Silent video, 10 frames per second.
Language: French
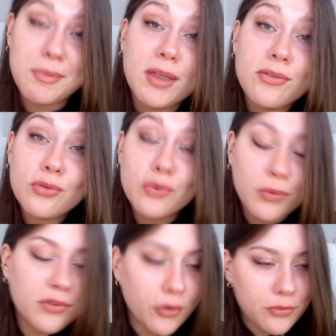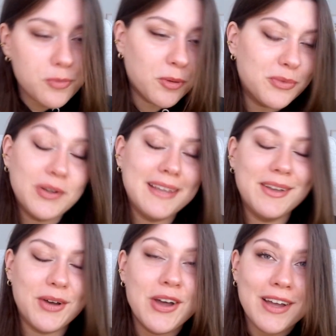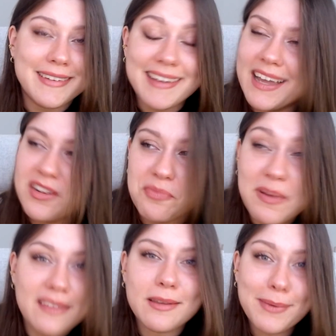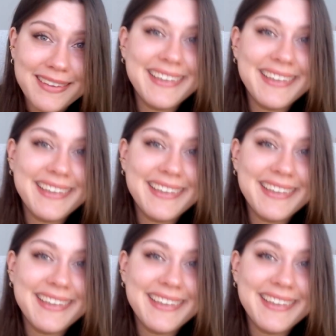et bien sûr, je compte sur vous pour me donner euh, des gages bien simples.